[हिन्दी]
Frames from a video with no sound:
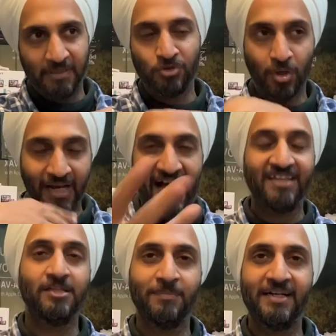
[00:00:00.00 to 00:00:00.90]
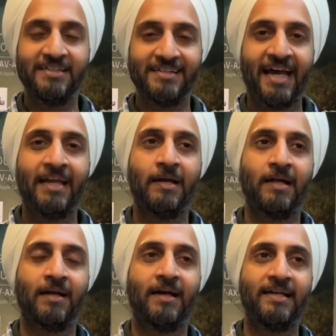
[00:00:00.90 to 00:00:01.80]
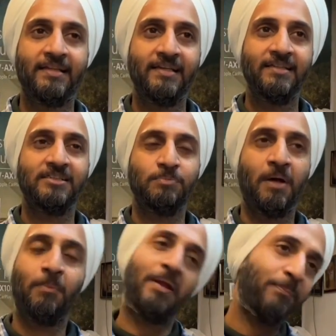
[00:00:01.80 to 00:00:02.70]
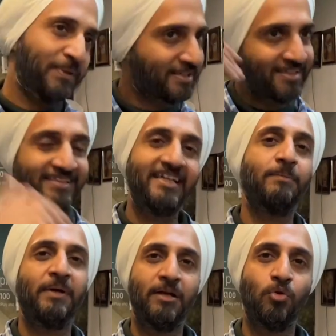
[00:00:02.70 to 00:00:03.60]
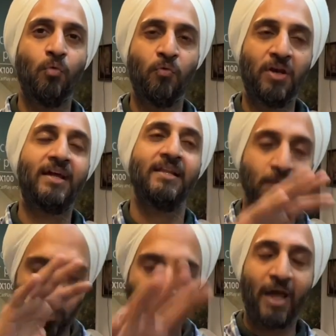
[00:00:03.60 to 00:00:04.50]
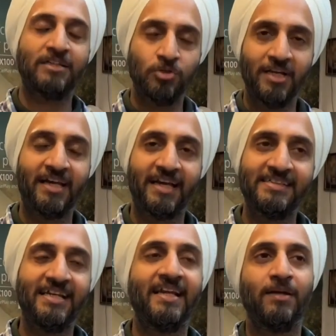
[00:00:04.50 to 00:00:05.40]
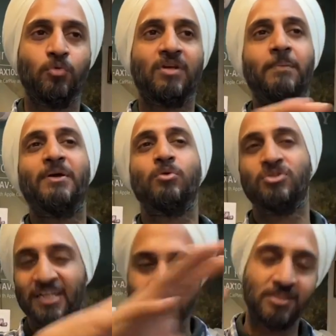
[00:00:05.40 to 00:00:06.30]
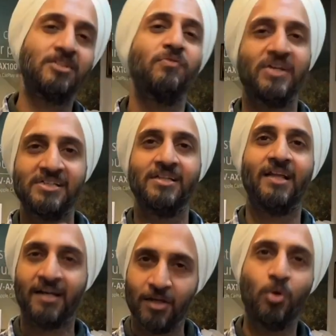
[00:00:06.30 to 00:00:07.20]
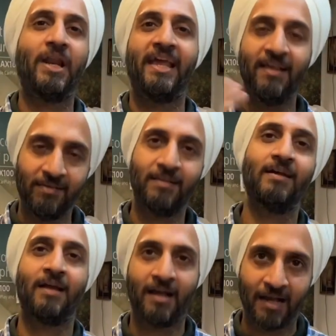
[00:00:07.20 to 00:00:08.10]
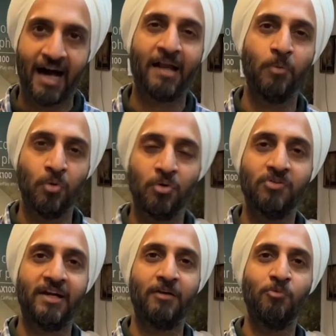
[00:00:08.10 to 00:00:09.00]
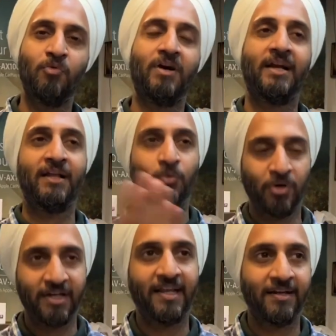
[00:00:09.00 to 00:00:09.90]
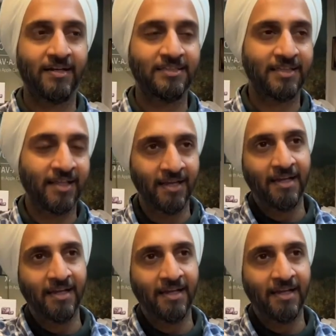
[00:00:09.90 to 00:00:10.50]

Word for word: जो लास्ट हमने डिजायर करी थी जिसमें हमने पिछली सीट पे ही दो बुफर लगे थे वो एक्चुअली क्रेजी है लेकिन उसका भी कुछ एक जस्टिफिकेशन था क्योंकि नए कार में उनको सेटअप मूव करना है तो वो रिटेन करना चाहते